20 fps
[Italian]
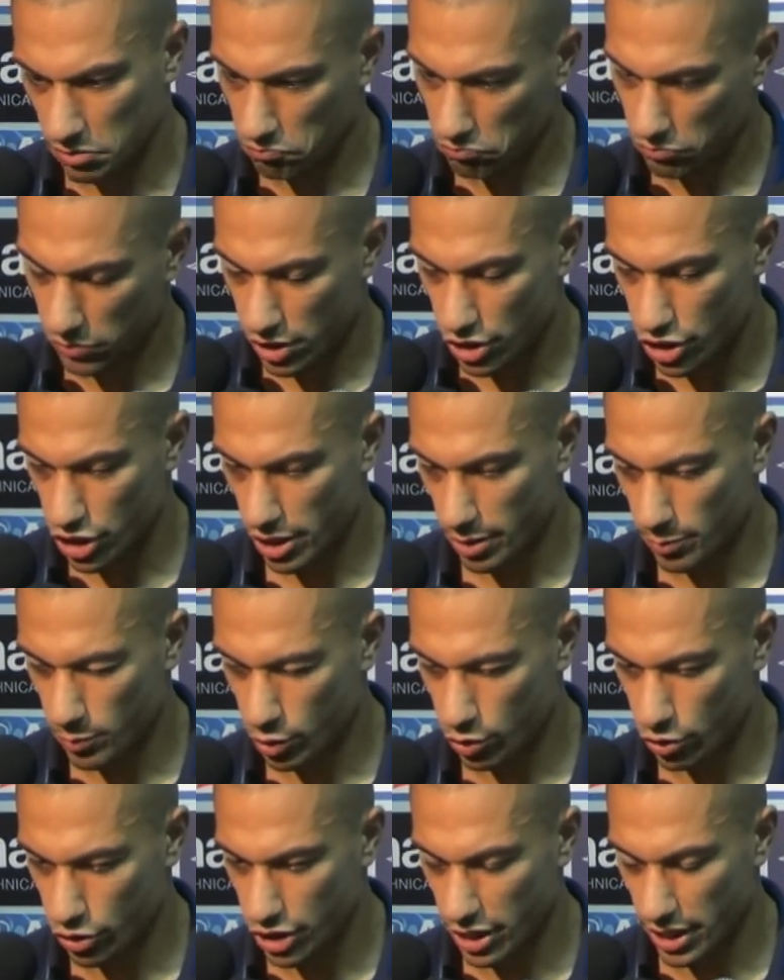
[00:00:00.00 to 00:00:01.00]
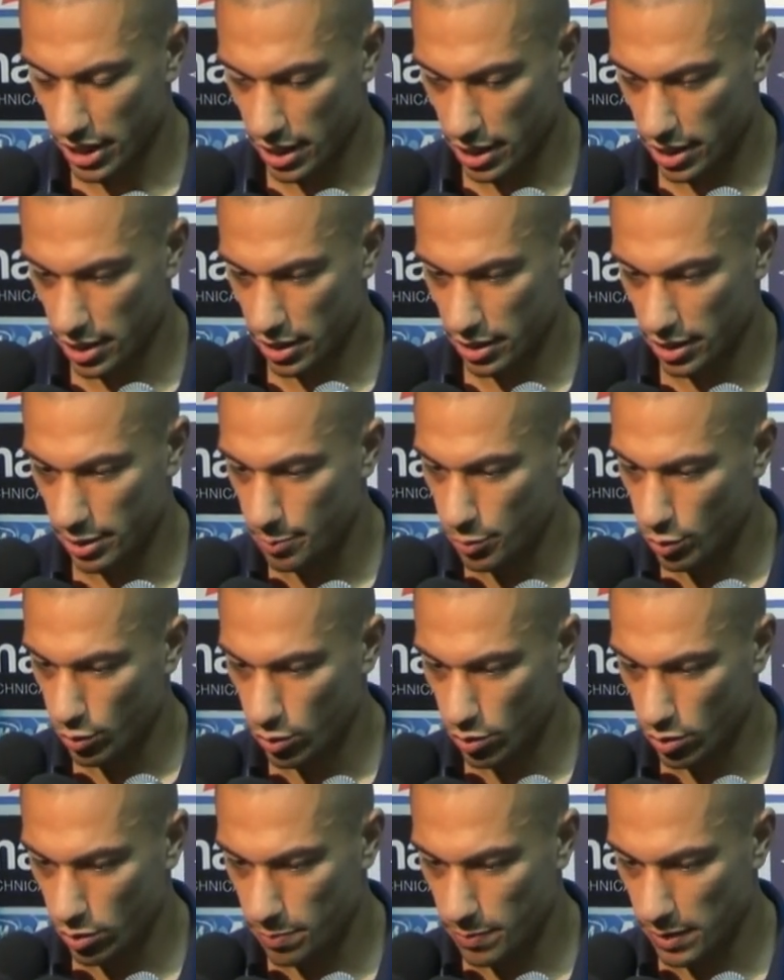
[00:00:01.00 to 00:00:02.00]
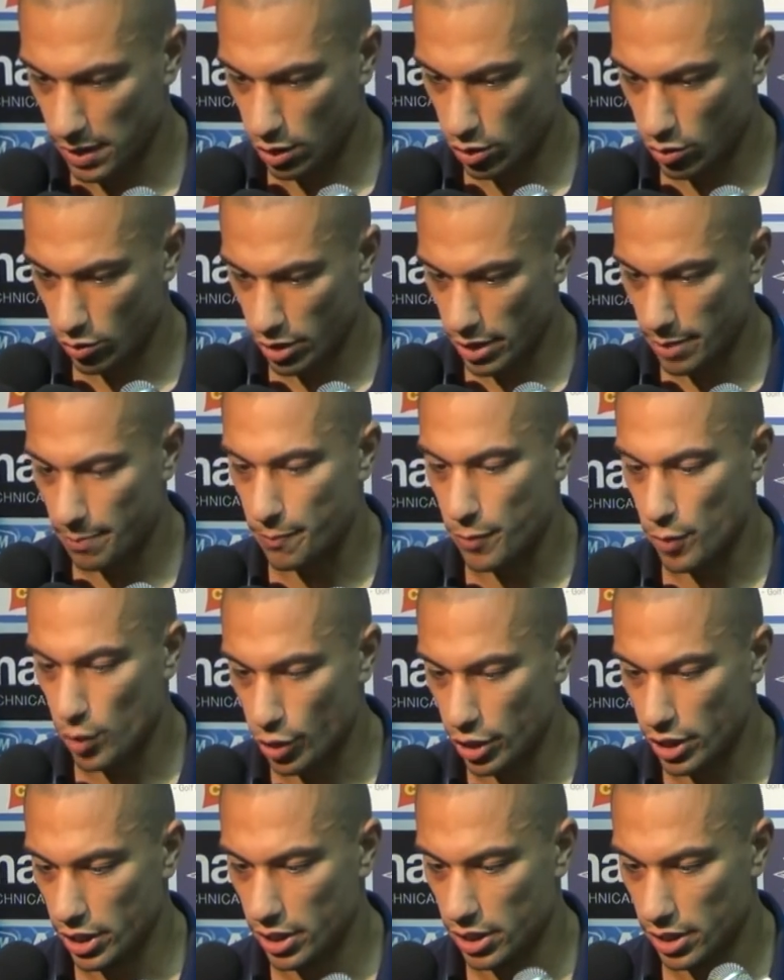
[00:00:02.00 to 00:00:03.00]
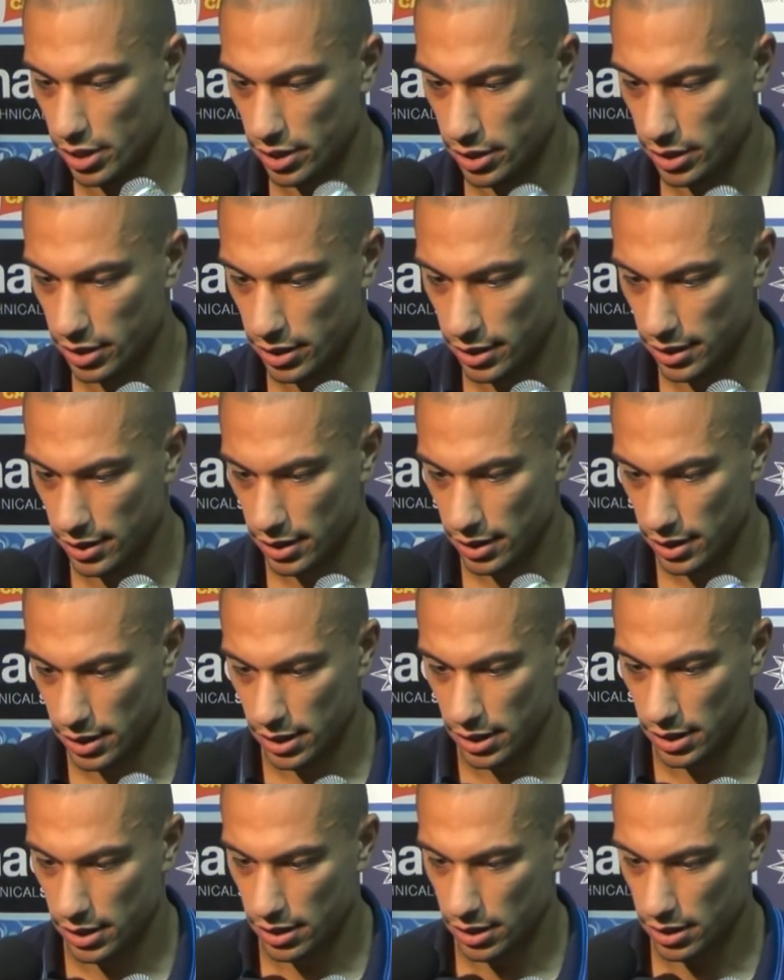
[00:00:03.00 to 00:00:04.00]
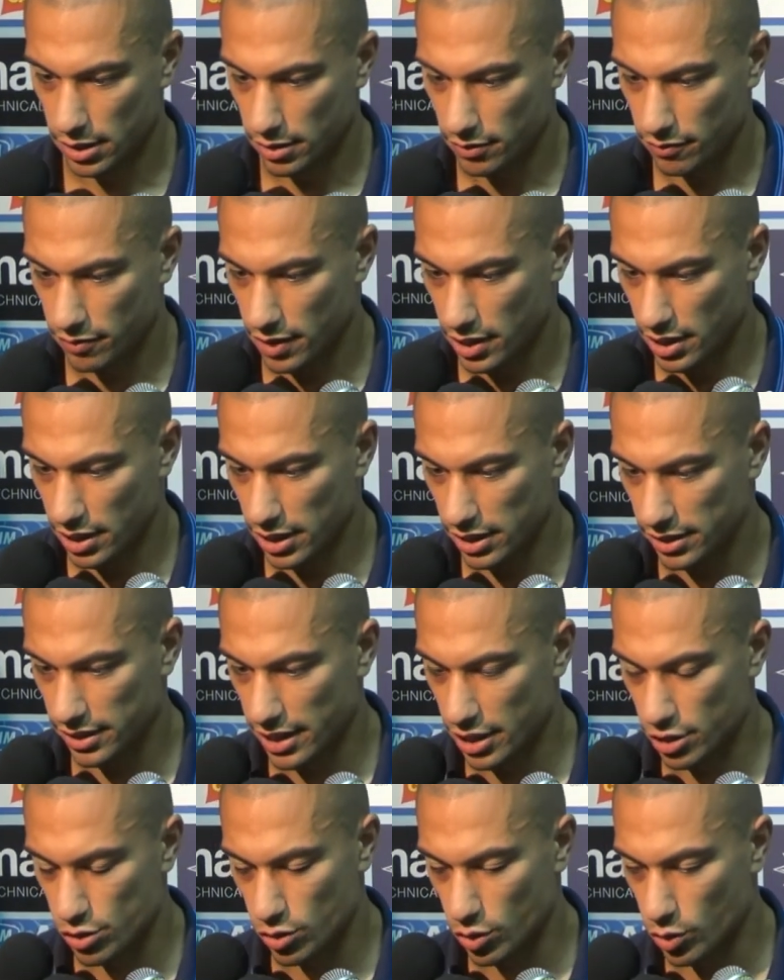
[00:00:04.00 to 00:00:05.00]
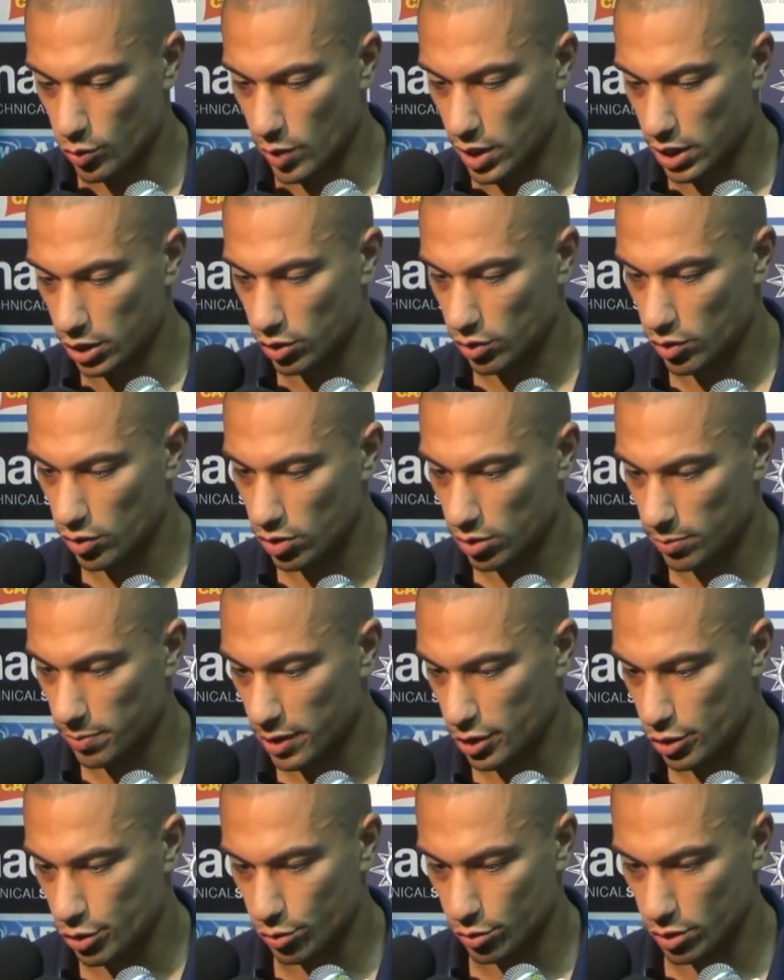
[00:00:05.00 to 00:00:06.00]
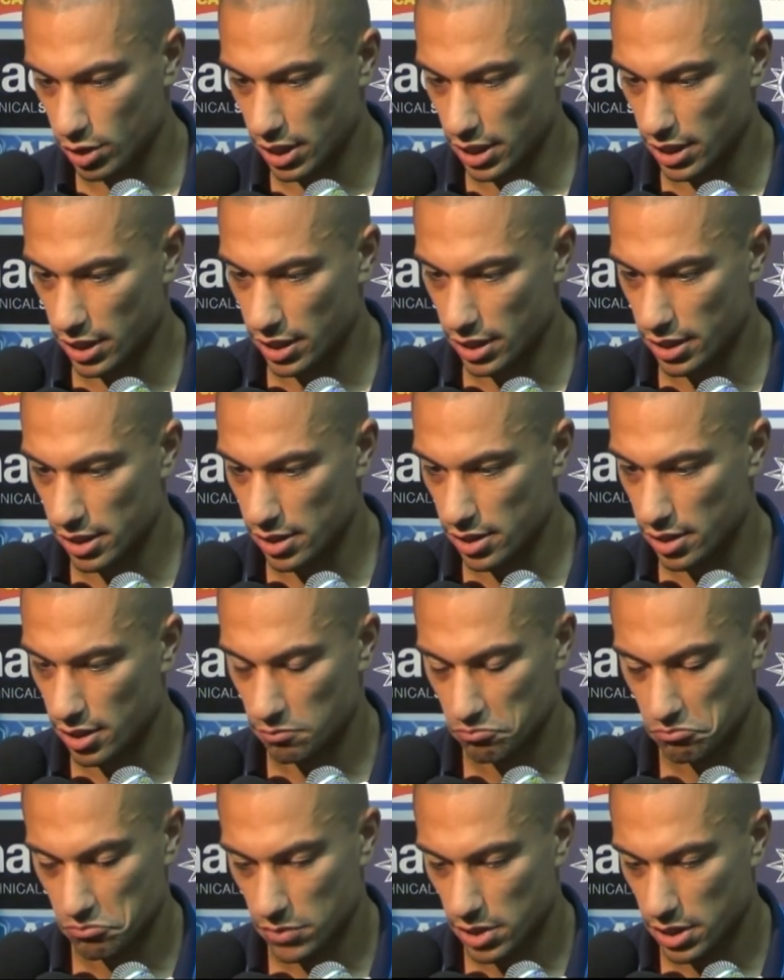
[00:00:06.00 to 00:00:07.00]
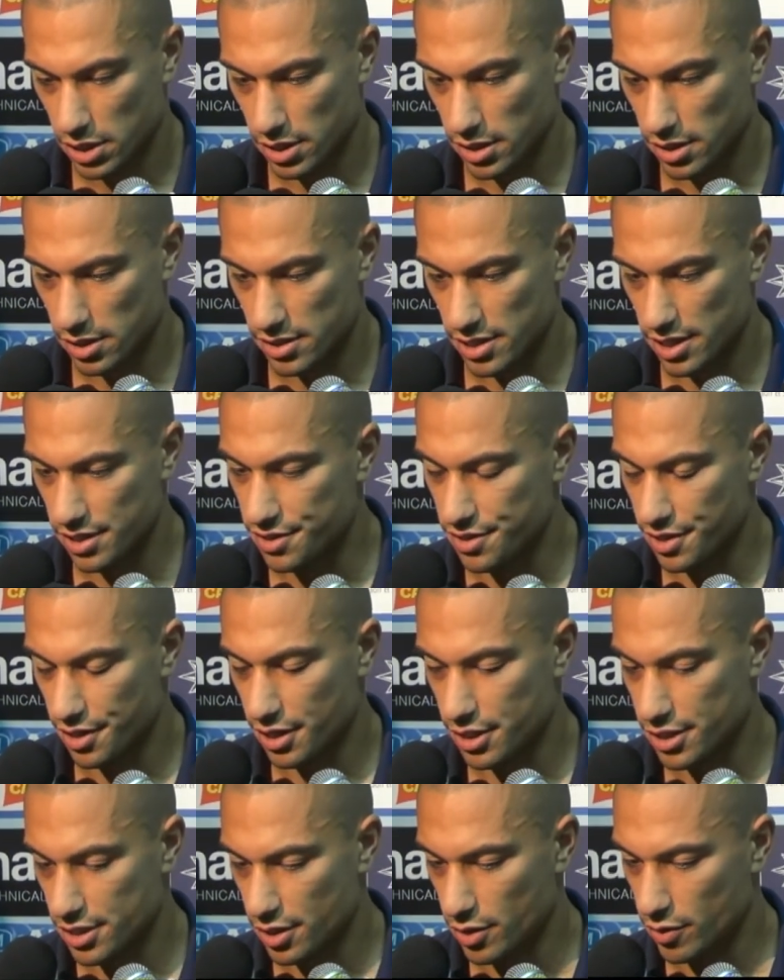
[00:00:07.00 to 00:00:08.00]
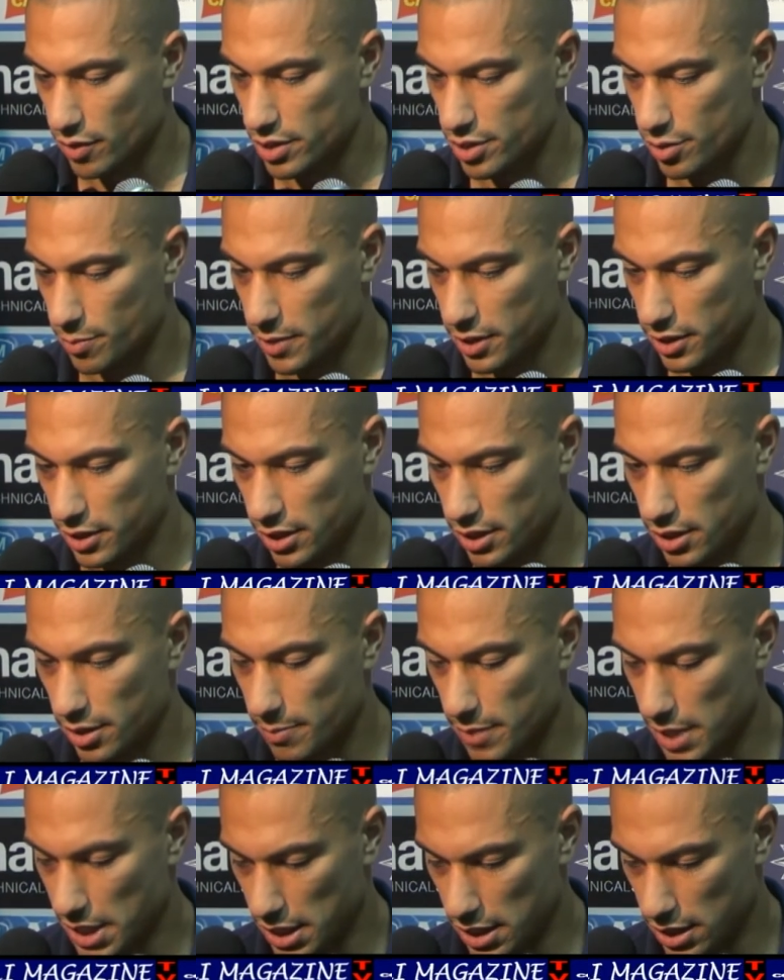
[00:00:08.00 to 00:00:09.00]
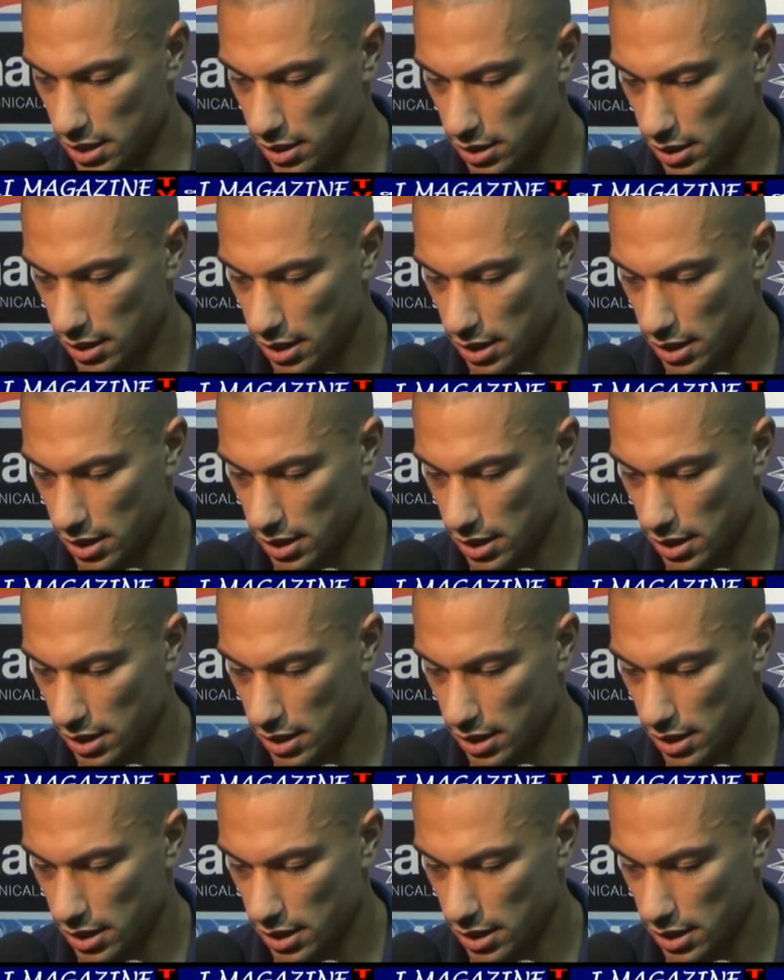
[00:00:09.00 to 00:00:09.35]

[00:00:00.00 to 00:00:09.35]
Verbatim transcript: diciamo, girare di più pallone e poi eh, fare il terzo o quarto gol per chiudere senza rischi questa partita, ma